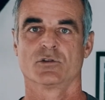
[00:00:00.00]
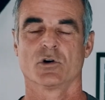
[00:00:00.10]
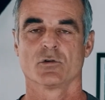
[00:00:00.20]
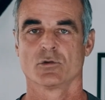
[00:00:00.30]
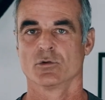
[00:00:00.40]

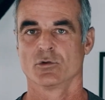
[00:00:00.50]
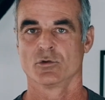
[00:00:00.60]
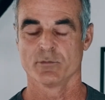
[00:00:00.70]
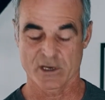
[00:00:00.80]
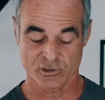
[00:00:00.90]
dans
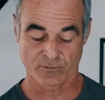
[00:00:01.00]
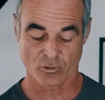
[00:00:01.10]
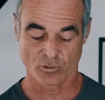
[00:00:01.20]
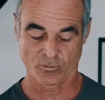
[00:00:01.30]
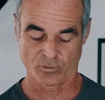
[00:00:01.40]
le, marché
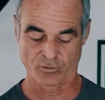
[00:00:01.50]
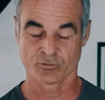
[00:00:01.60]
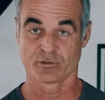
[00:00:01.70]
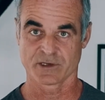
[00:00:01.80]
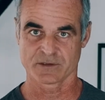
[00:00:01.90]
francophone.
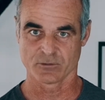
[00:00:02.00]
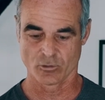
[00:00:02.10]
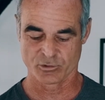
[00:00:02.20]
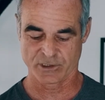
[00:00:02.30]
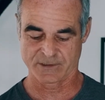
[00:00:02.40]
En tout cas, c'est
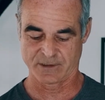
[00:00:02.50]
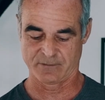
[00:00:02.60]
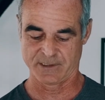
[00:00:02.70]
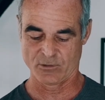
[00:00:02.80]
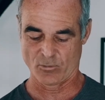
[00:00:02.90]
l'objet de
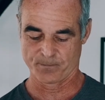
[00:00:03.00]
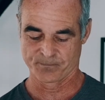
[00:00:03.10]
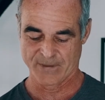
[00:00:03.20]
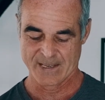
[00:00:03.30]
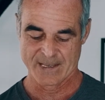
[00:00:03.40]
cette vidéo.
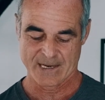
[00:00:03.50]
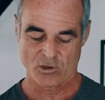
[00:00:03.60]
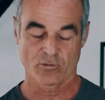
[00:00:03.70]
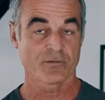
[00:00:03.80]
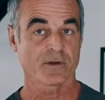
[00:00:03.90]

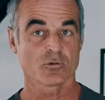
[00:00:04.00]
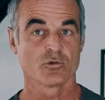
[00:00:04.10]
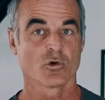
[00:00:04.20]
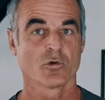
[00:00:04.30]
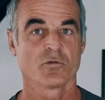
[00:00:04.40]
Alors, on va faire
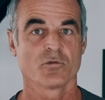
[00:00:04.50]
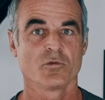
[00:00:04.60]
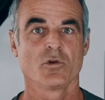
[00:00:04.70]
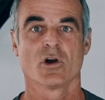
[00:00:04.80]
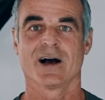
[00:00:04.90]
une
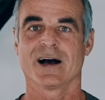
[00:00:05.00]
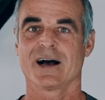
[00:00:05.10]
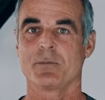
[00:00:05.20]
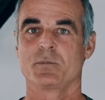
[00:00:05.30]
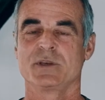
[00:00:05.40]
revue
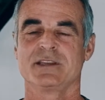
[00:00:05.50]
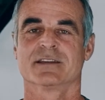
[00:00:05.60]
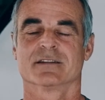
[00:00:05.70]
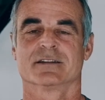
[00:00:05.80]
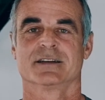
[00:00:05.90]

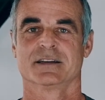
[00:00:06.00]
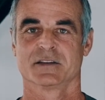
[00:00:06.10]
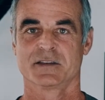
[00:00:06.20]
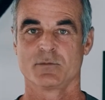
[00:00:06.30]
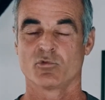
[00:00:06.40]
rapide
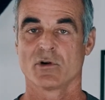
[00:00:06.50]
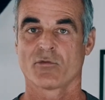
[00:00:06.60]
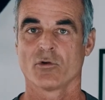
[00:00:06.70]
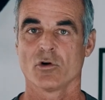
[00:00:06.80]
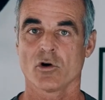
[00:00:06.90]
des
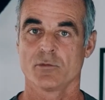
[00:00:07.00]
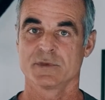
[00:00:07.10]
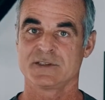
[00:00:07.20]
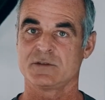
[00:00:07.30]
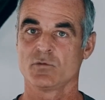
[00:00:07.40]
points forts,
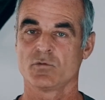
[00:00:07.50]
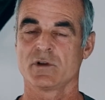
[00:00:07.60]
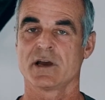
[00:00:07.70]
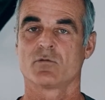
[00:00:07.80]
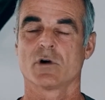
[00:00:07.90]
mais si vous
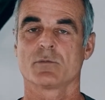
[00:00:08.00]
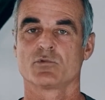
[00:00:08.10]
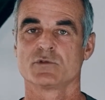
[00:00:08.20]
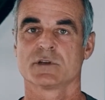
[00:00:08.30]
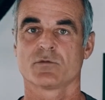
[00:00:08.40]
voulez
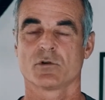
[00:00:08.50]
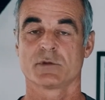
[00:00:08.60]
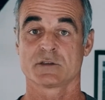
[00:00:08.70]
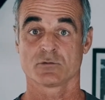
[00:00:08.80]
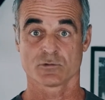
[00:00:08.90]
avoir plus
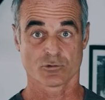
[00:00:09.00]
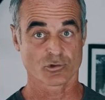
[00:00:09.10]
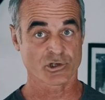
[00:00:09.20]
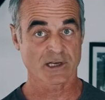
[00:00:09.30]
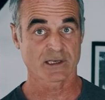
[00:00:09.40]
d'informations
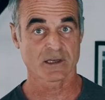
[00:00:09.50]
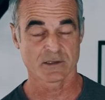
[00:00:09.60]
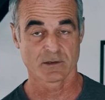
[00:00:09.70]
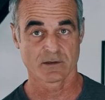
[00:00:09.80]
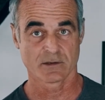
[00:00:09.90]
sur
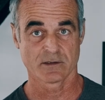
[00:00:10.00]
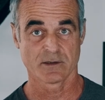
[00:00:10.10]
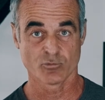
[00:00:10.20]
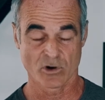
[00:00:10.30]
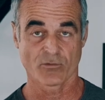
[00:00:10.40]
chacun des,
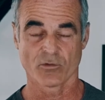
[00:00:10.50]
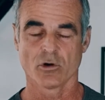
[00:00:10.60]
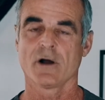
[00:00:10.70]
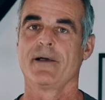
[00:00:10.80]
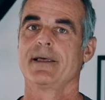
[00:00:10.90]
points
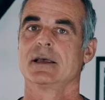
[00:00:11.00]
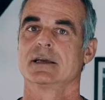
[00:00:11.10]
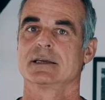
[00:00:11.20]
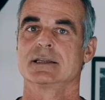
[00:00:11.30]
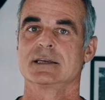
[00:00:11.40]
forts,
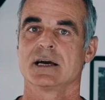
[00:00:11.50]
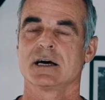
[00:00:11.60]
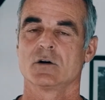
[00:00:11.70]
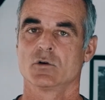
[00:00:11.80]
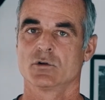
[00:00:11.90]
il y
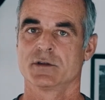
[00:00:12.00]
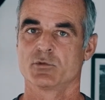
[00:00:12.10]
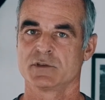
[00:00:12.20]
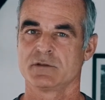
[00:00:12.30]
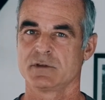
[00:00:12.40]
a des
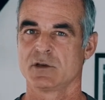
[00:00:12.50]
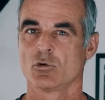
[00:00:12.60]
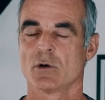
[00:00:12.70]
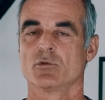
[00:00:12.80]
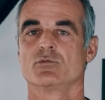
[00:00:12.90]
petites
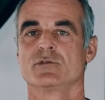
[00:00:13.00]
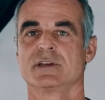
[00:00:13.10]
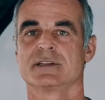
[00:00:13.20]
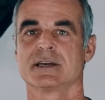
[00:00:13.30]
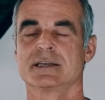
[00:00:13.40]
vidéos un peu plus
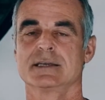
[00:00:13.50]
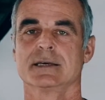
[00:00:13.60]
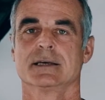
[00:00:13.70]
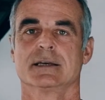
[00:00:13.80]
détaillées